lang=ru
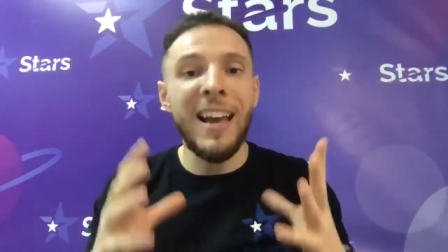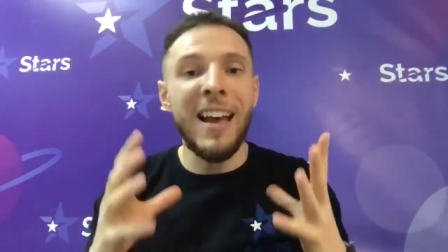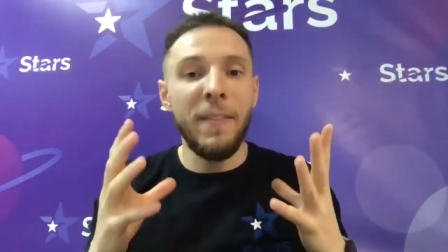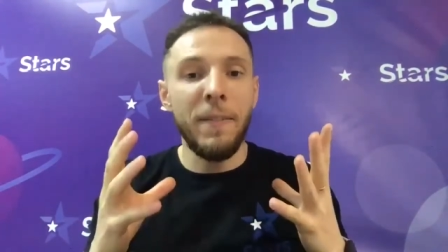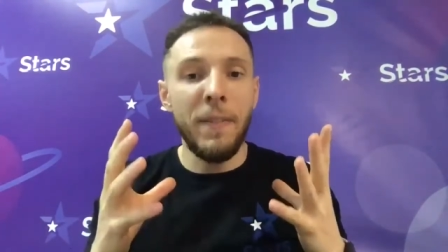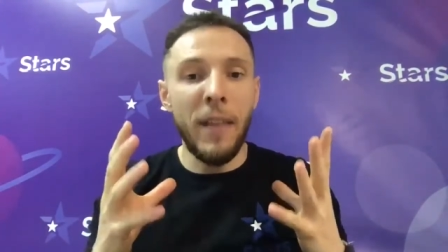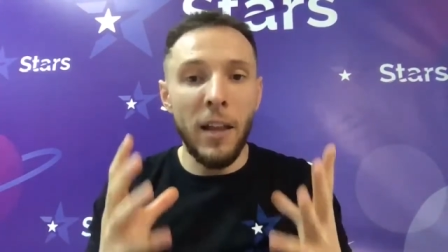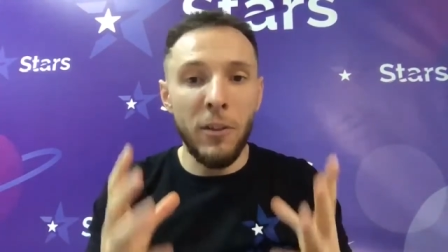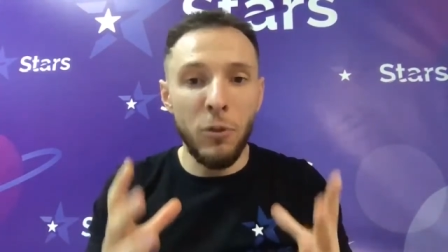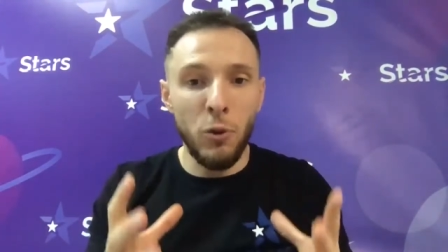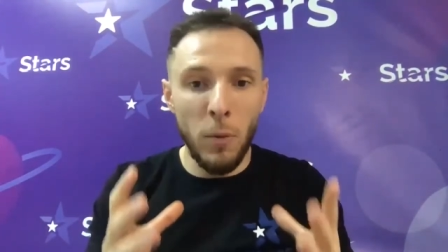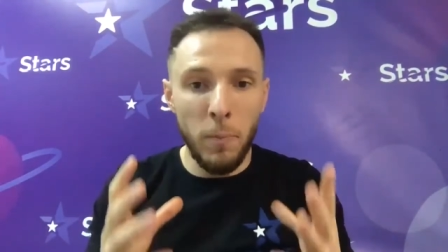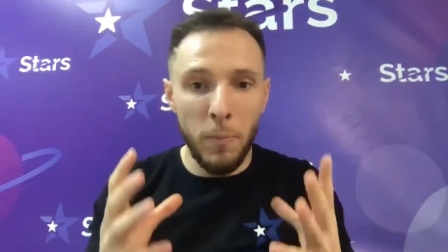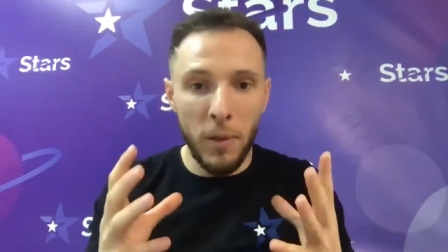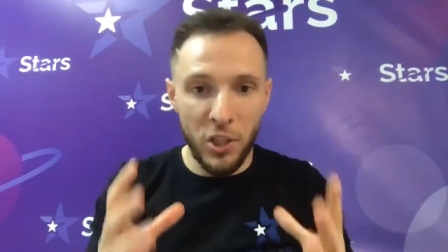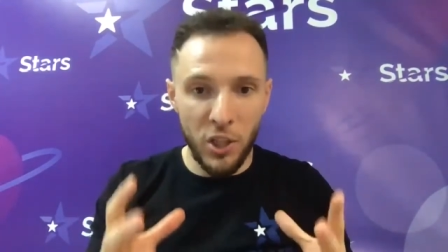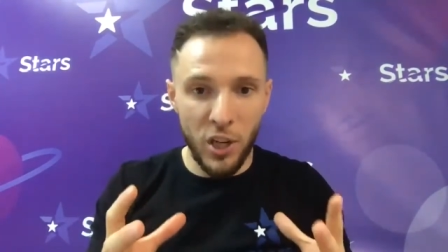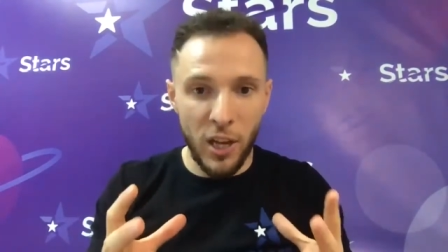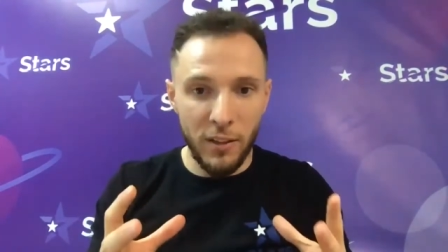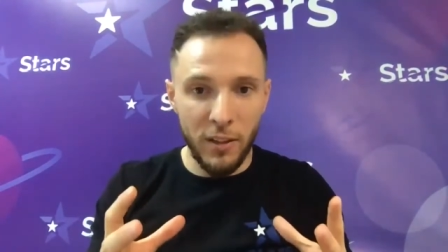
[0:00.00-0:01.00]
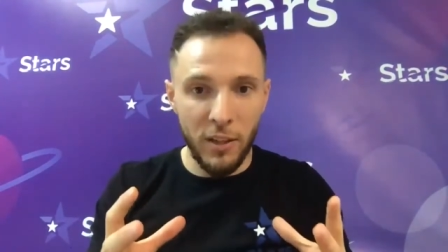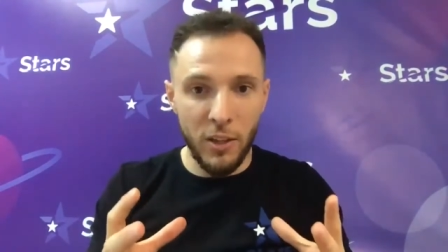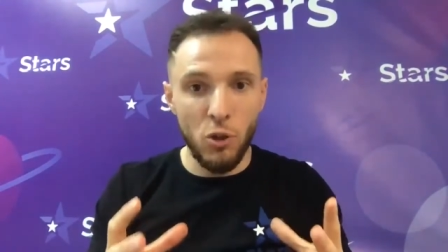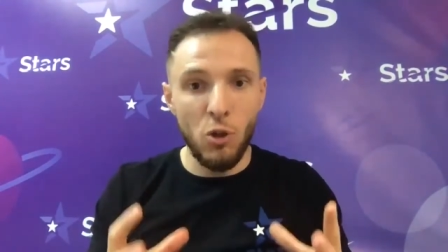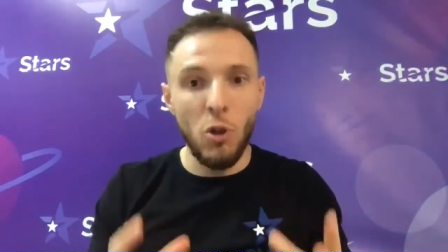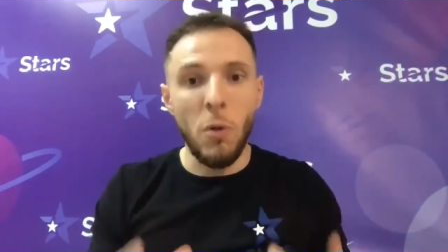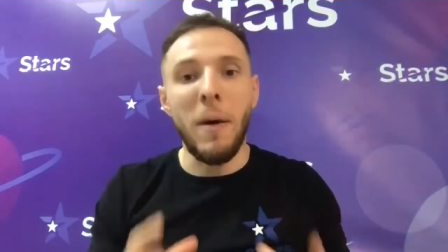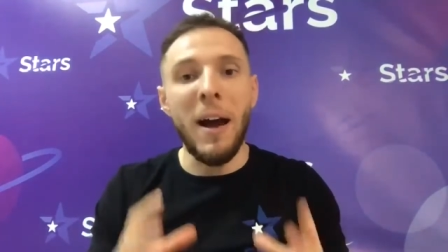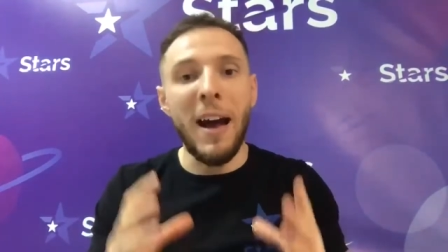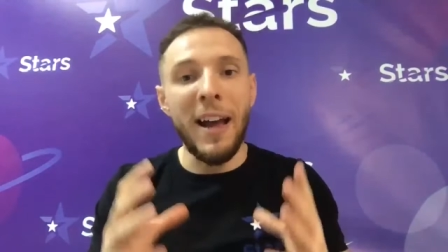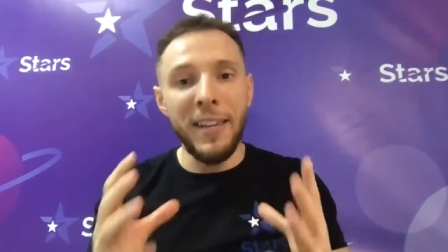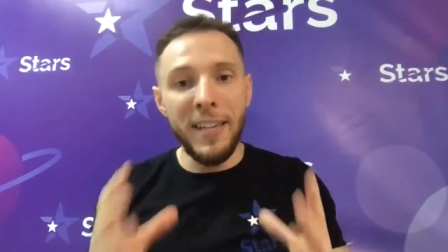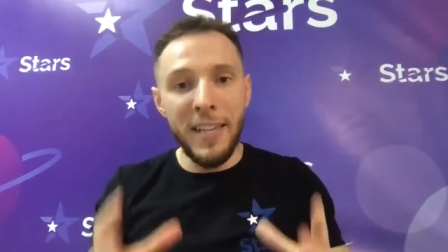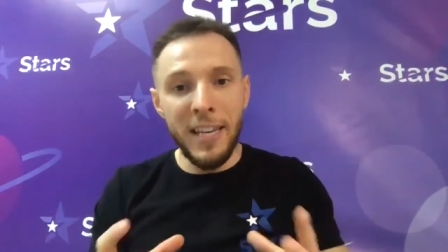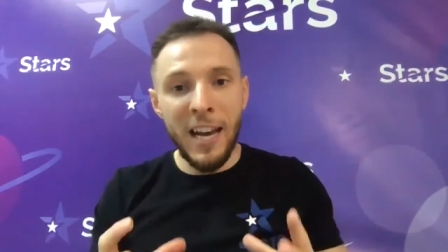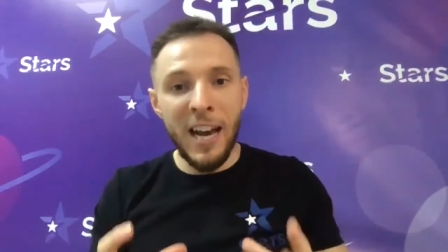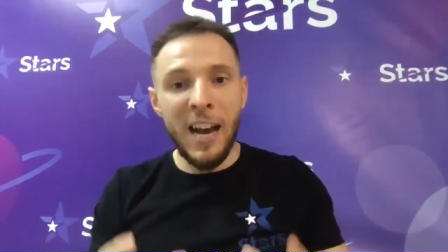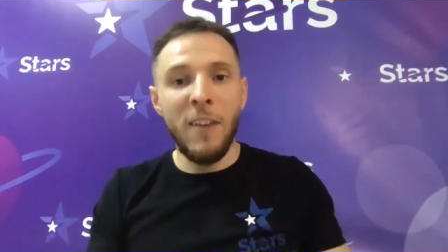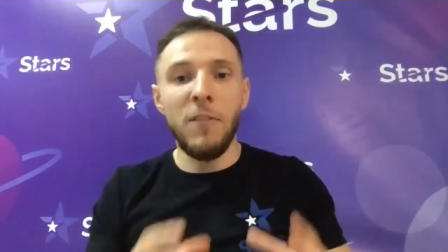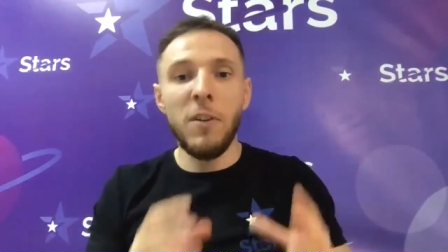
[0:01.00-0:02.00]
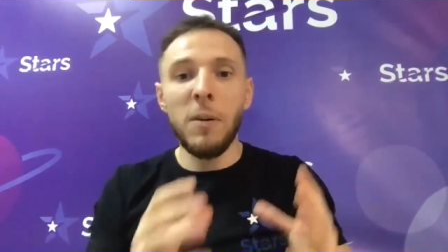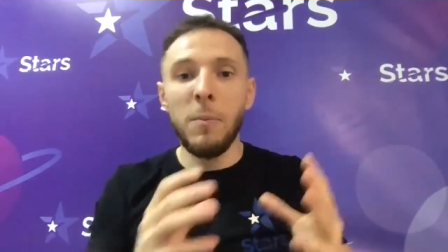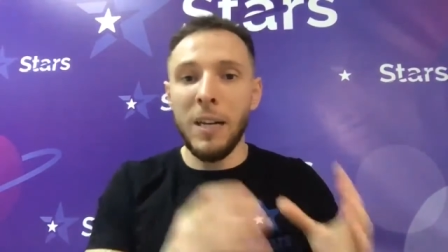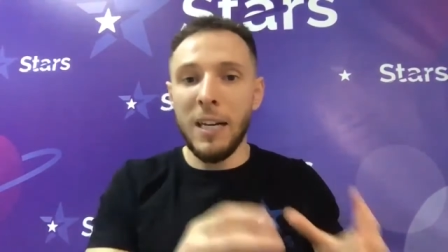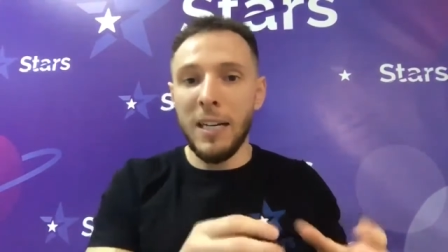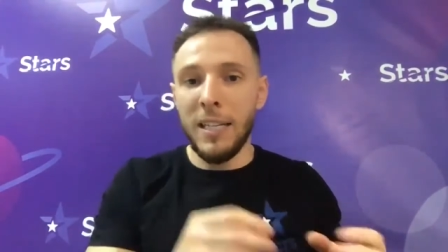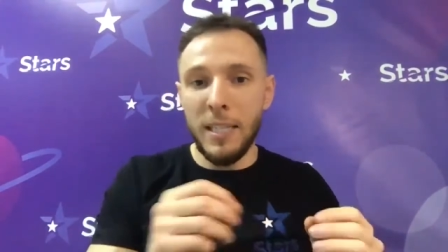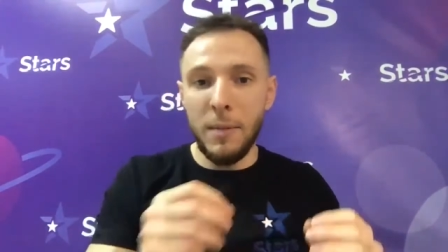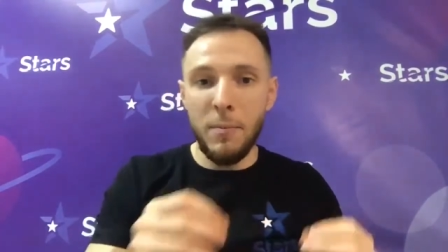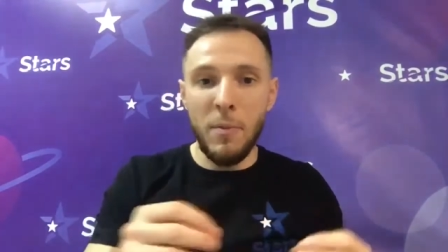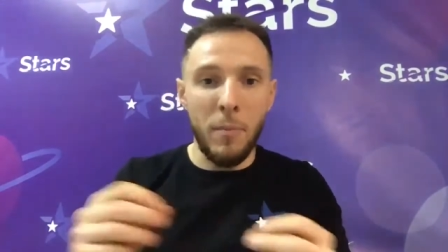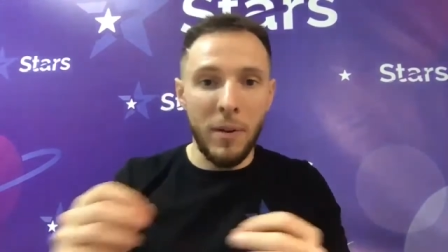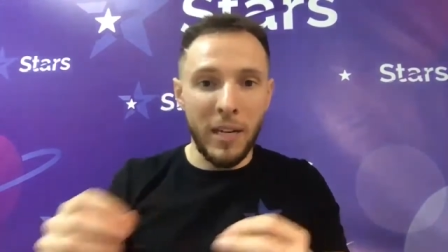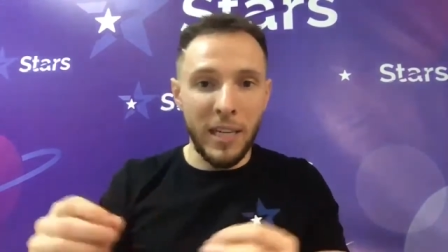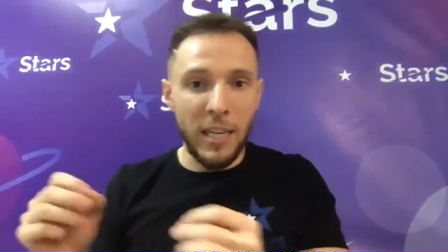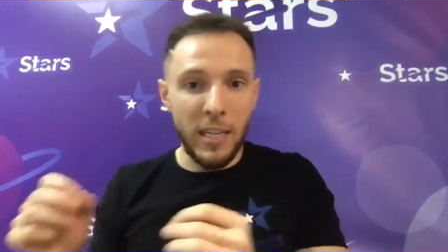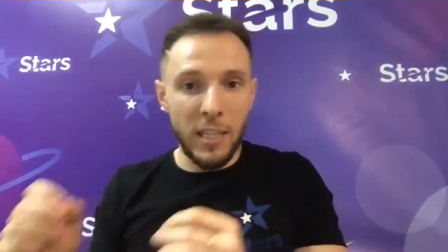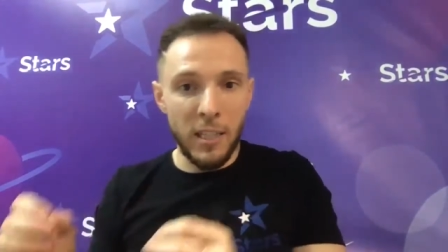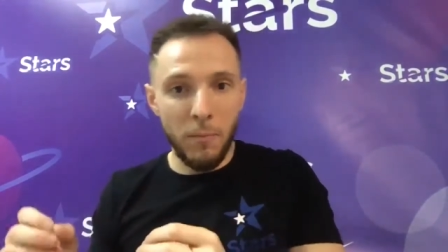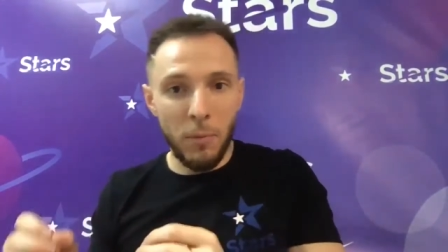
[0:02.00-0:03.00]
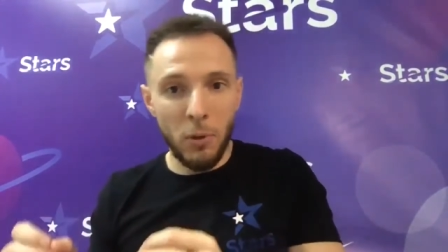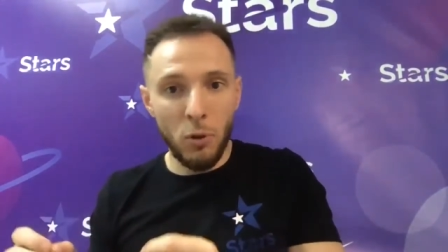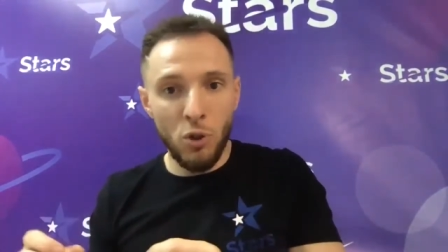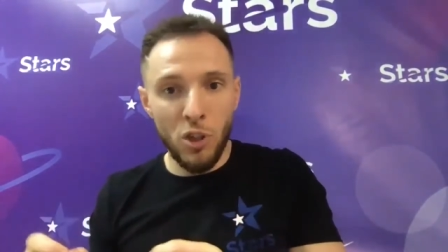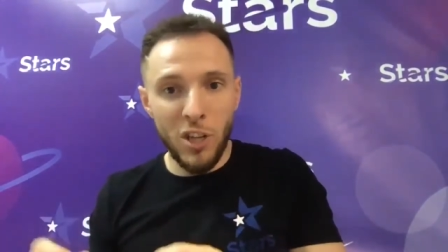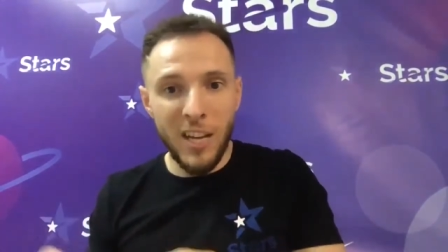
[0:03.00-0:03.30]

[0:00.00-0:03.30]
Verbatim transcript: на одной площадке, чтобы они выбрали себе маркетинг по душе